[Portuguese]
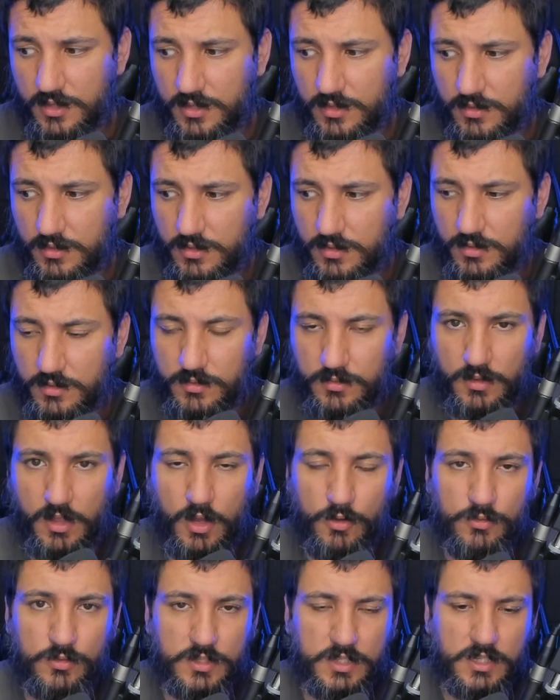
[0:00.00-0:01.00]
ah,
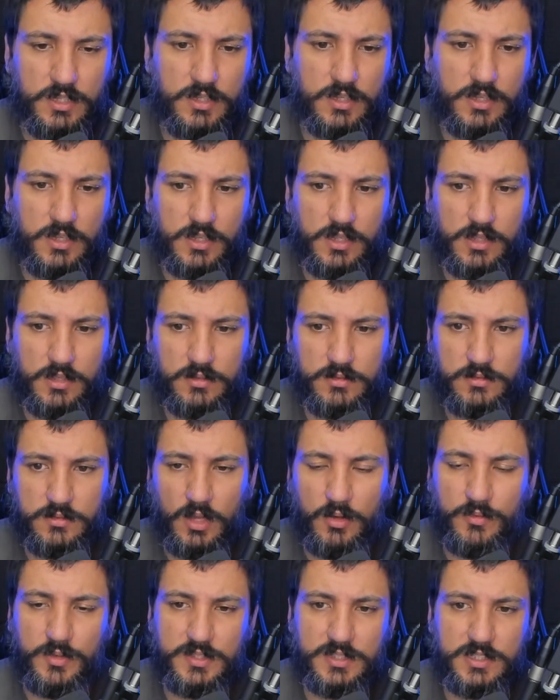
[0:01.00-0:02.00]
algo que
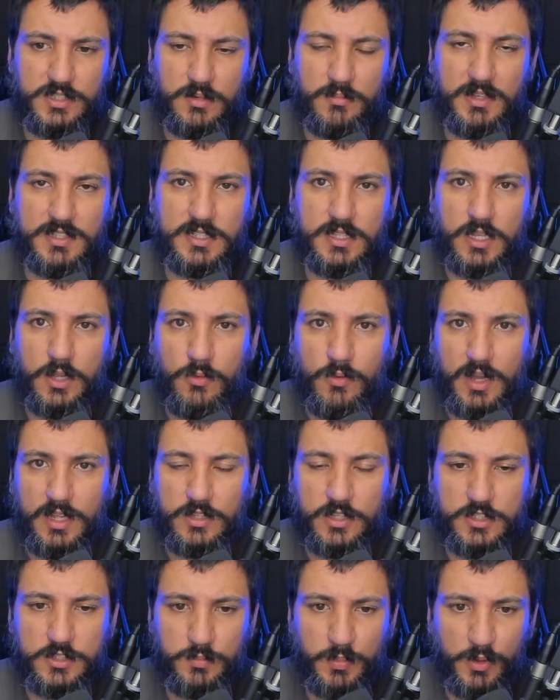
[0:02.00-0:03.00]
talvez seja mais
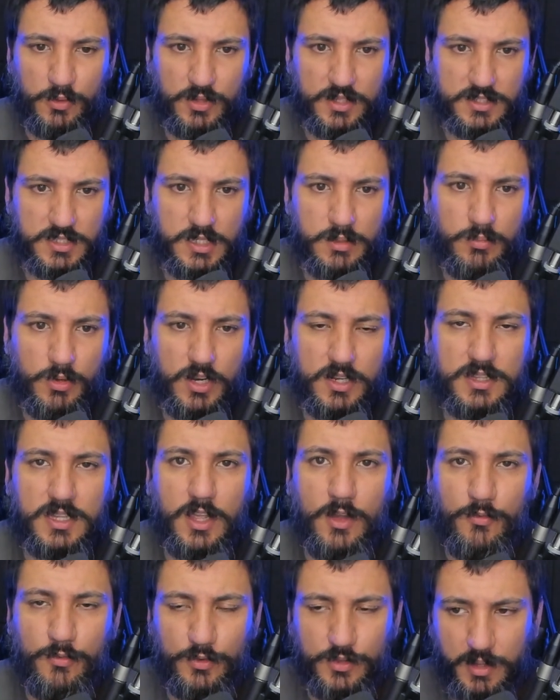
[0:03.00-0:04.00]
adequado à especulação, embora
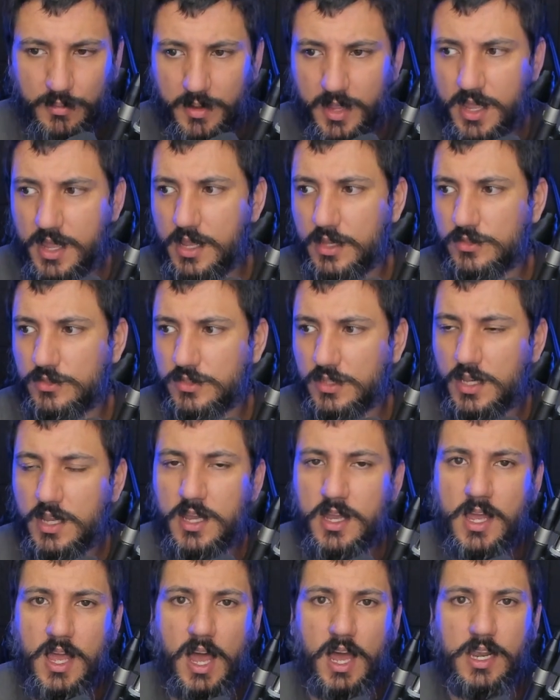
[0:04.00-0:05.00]
tenha fundamentos, né?
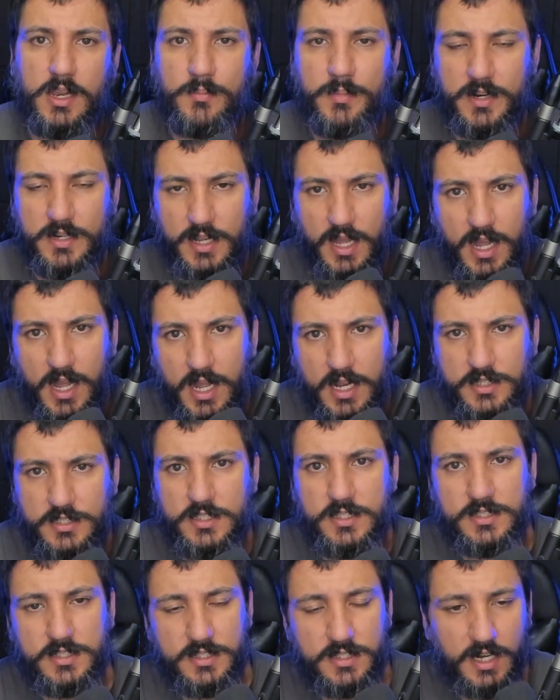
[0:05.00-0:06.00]
A liberdade,
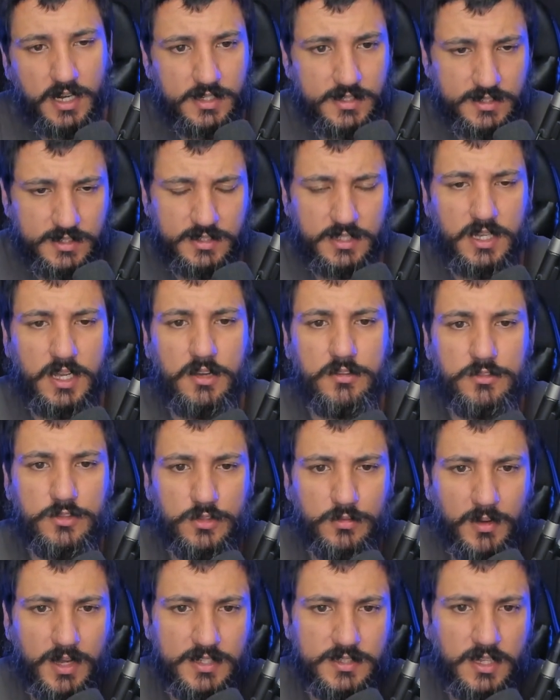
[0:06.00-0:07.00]
descentralização e
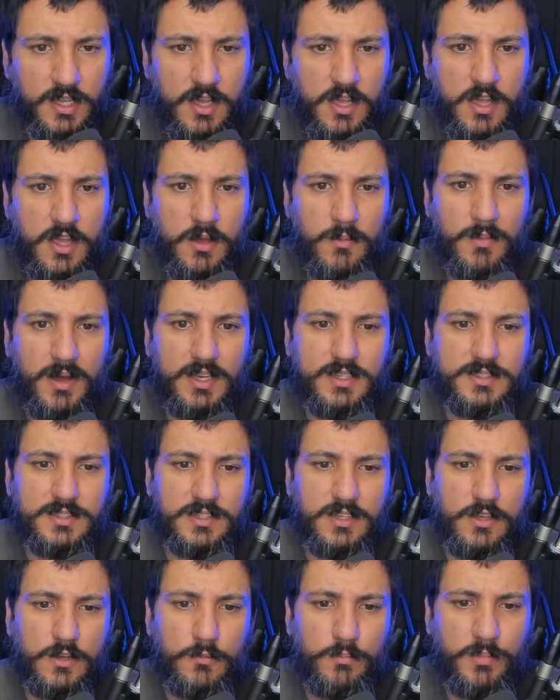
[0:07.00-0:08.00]
tudo mais. Mas
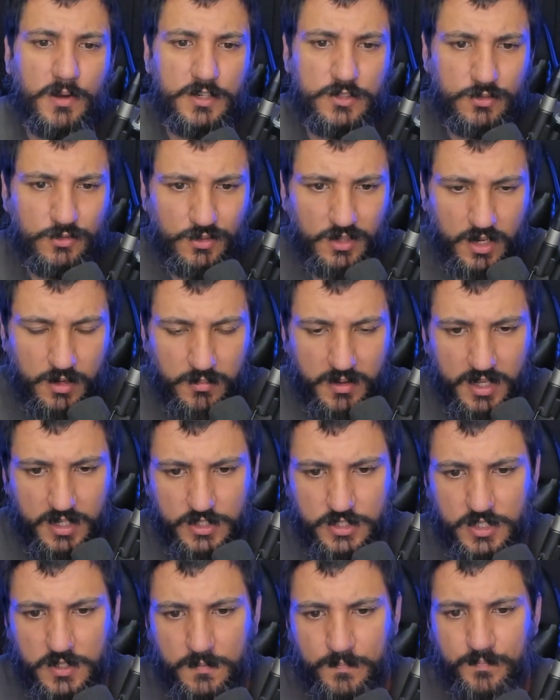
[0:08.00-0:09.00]
eu
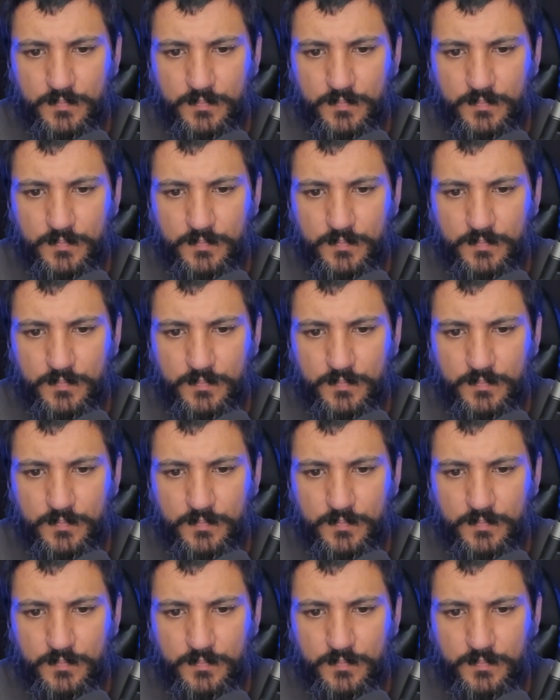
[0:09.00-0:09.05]
particularmente